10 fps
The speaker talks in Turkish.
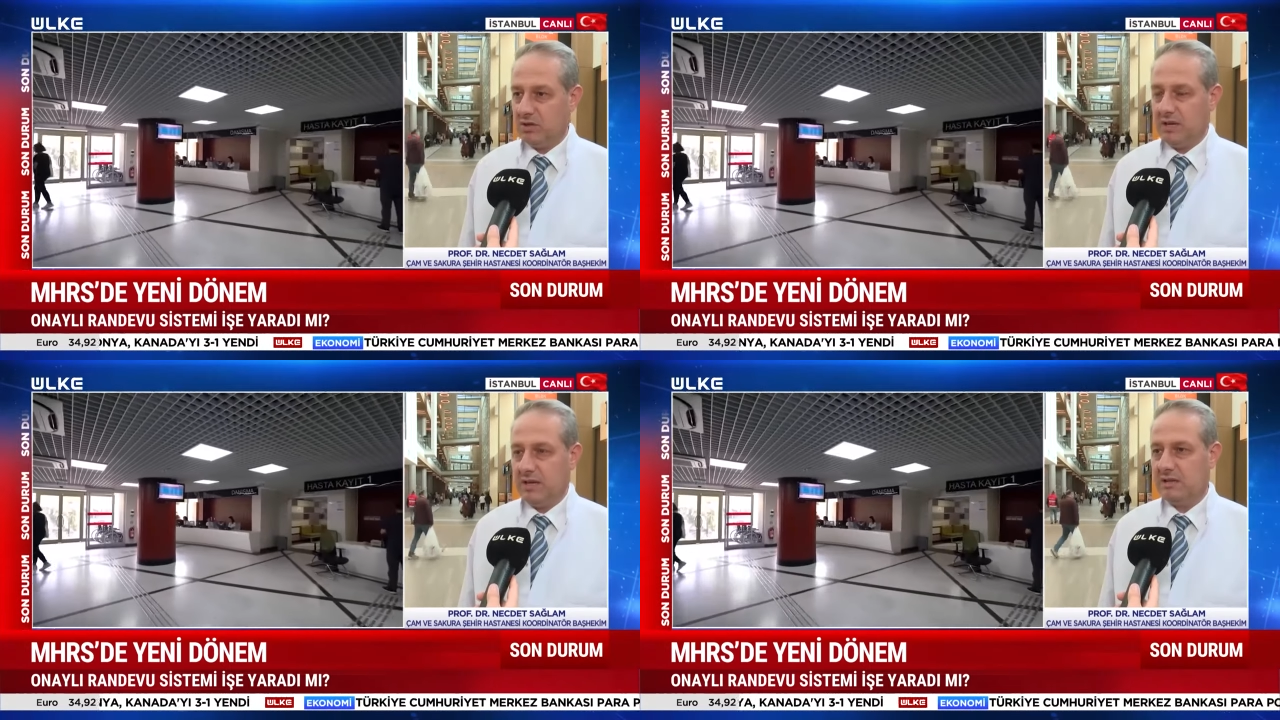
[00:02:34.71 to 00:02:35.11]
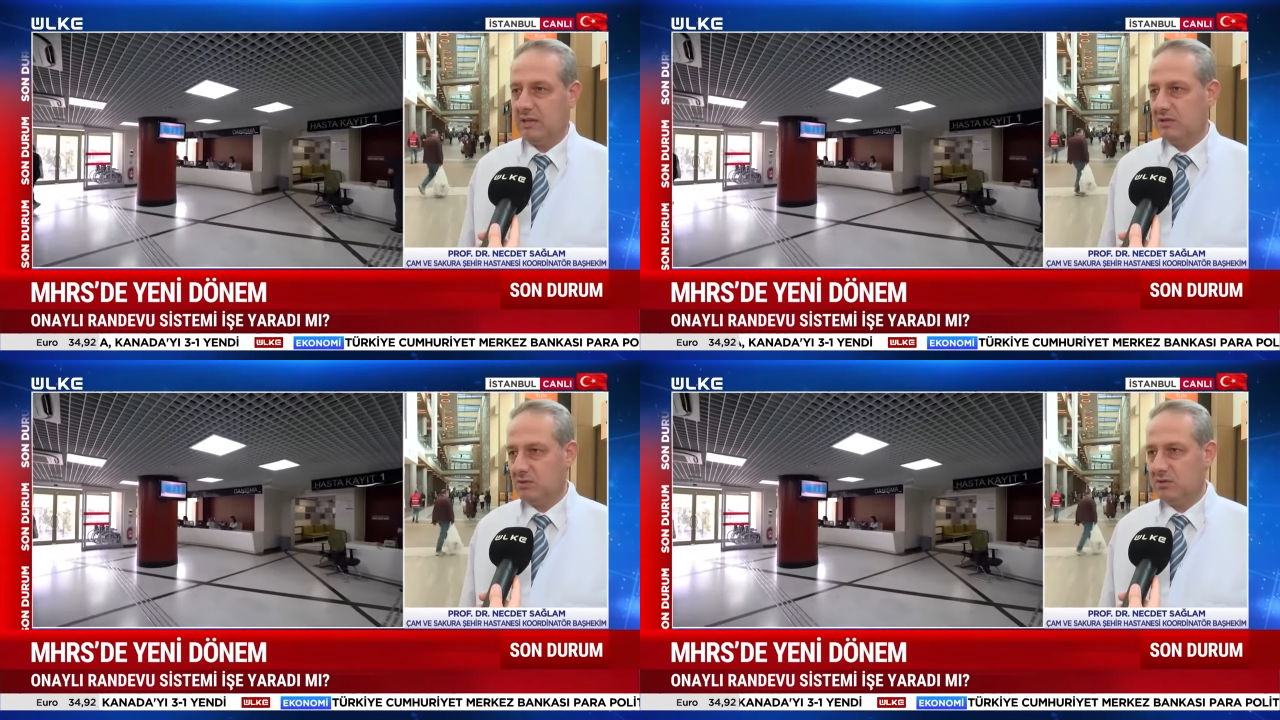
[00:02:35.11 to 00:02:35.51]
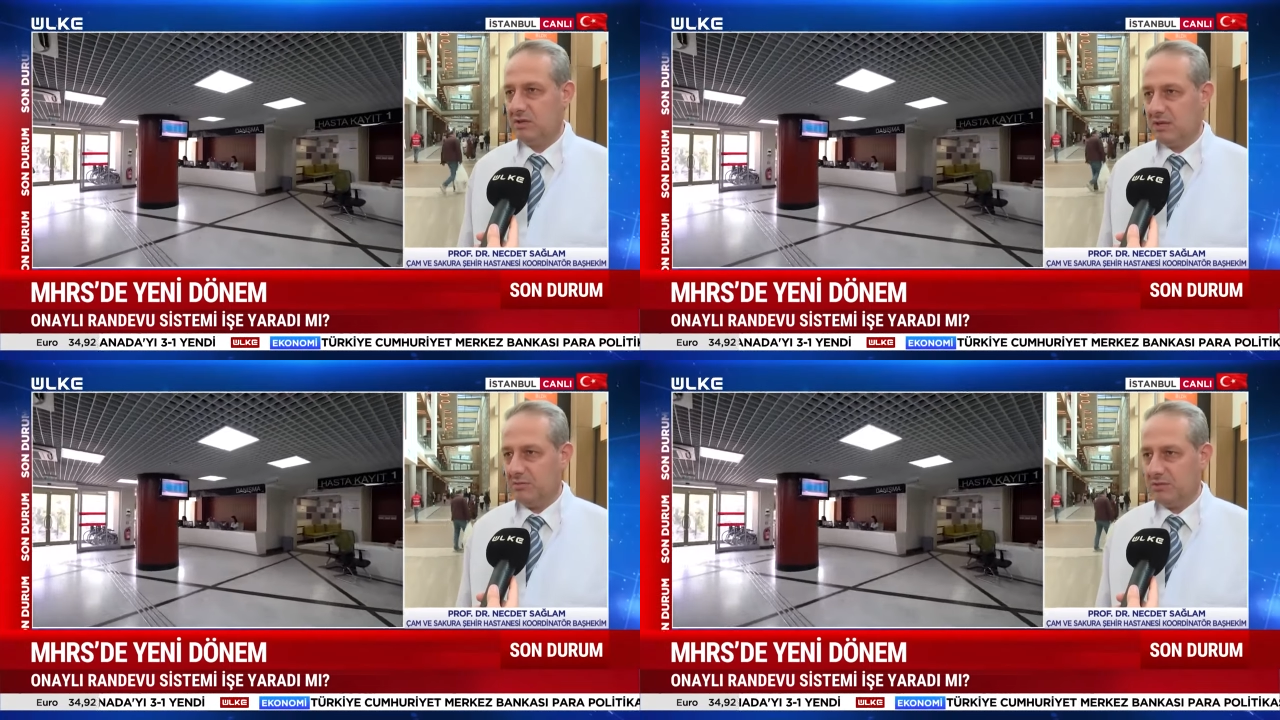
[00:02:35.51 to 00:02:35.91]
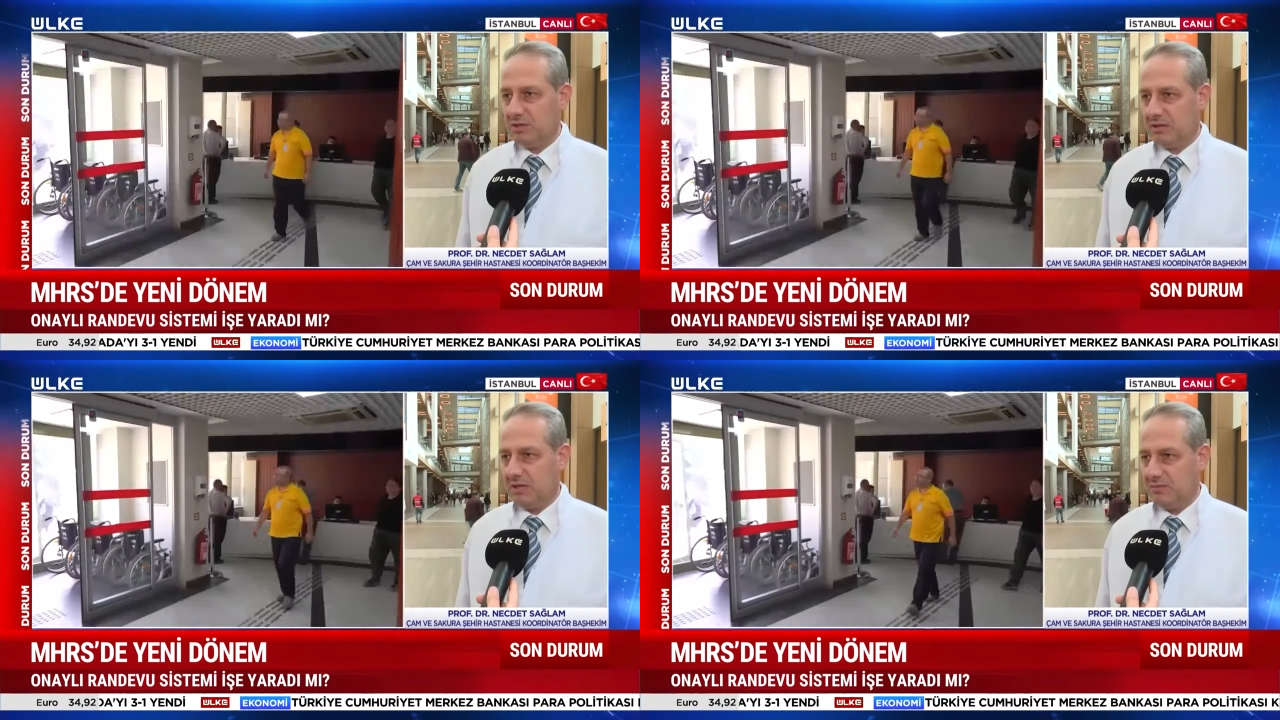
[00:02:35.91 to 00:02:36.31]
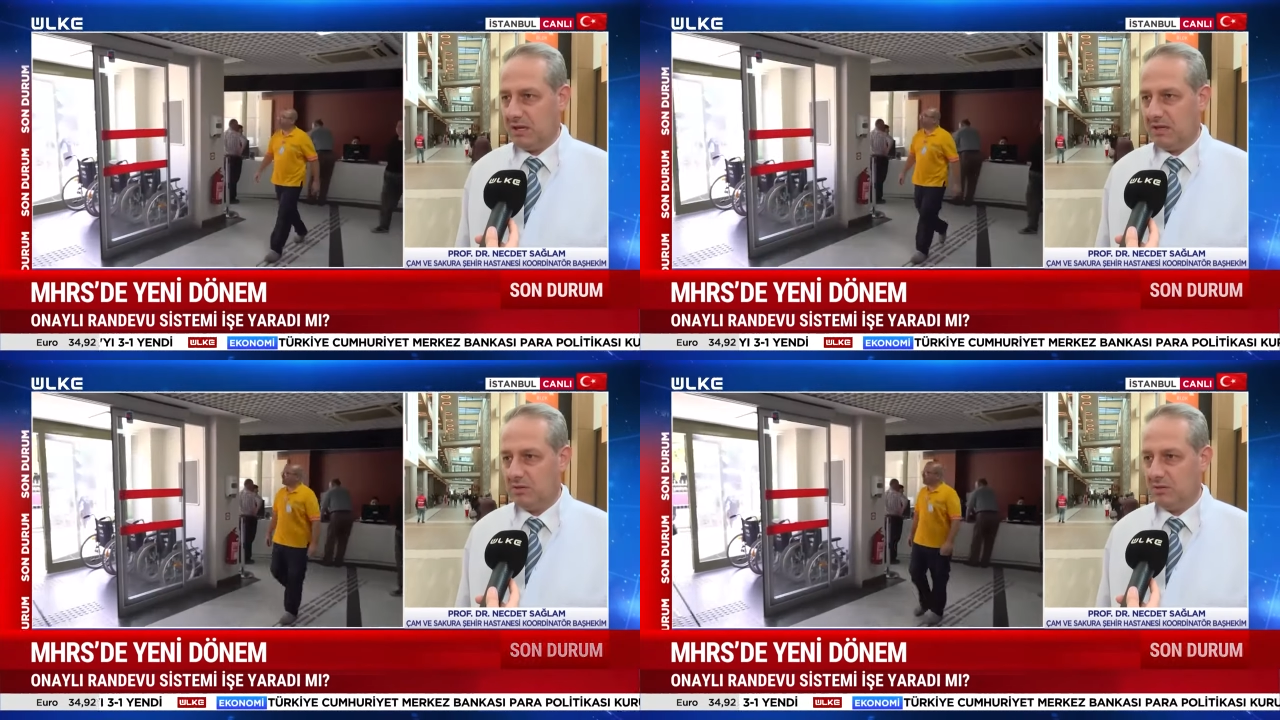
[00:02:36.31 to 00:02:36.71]
Eğer randevusuna gelmeyecekse
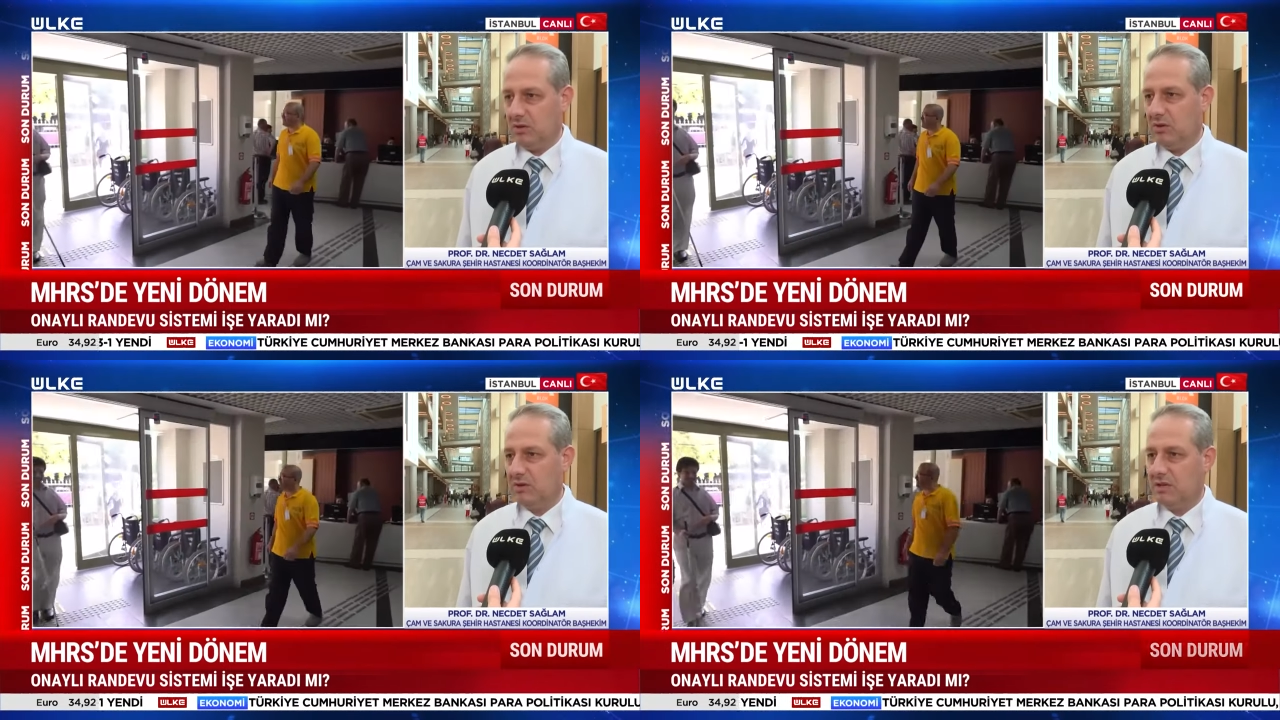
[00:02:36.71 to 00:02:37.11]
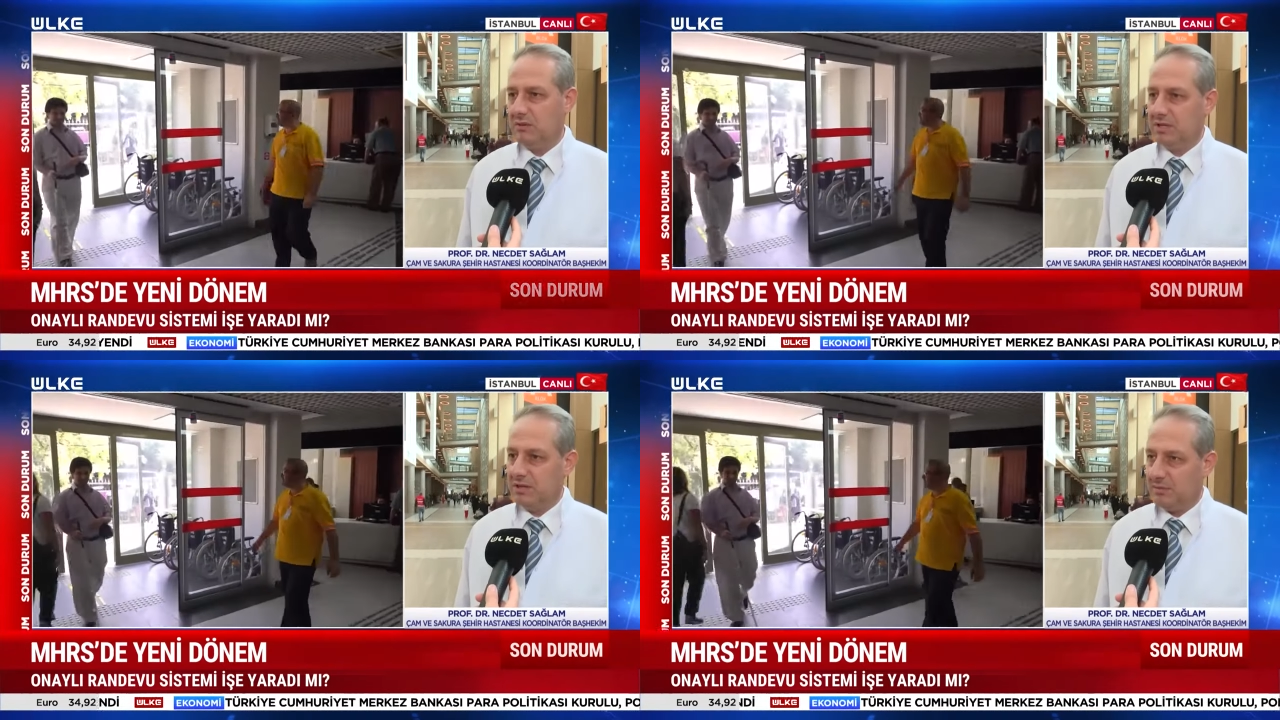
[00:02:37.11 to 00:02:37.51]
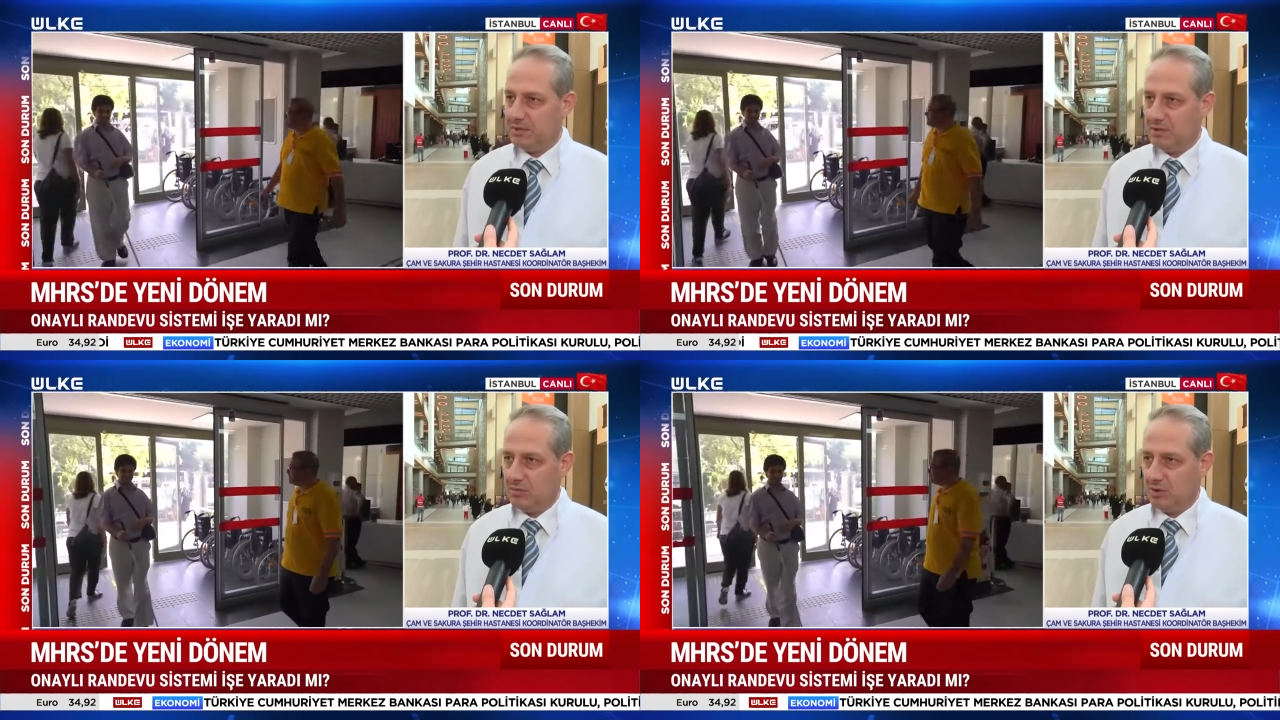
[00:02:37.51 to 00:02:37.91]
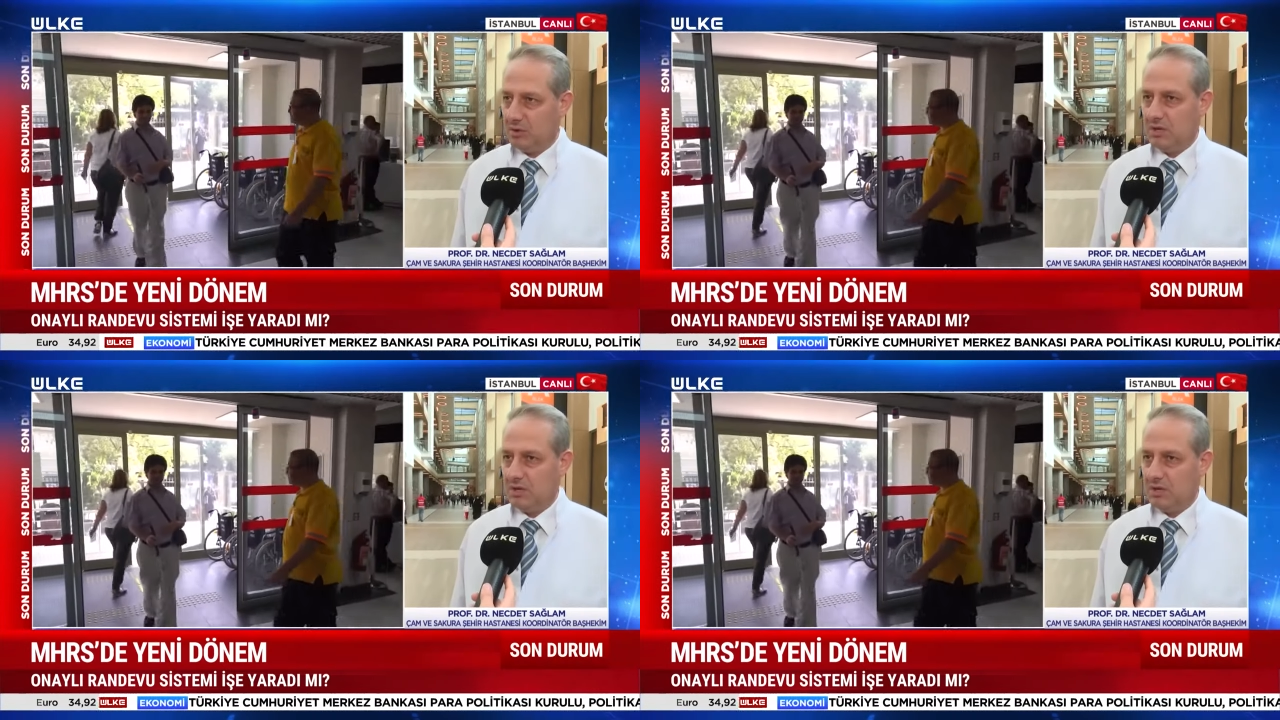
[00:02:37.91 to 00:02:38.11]
iptal ediyor. Onlara bir yaptırım yok.